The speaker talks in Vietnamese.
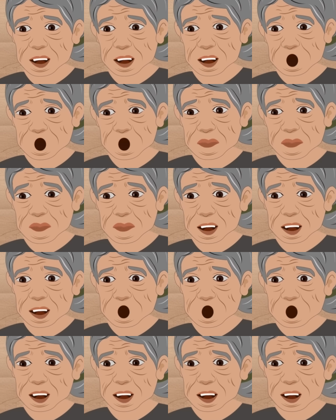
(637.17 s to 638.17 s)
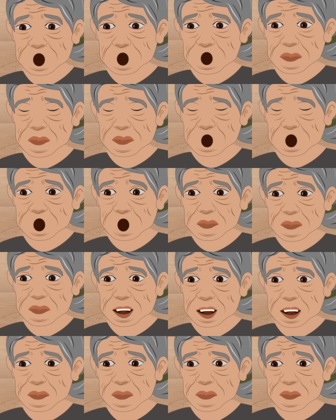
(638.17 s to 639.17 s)
Rủ tay rồi bóng máu chị
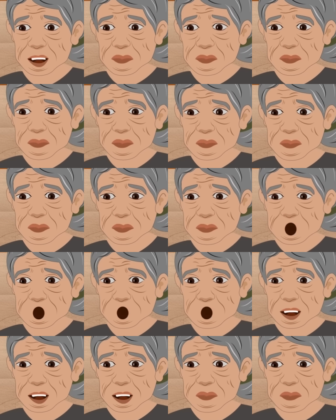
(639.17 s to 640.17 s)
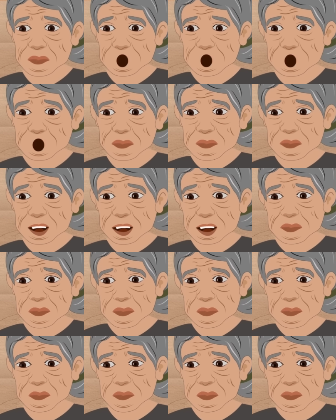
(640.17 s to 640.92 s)
đây ta mùi ta mà đông anh kết mơ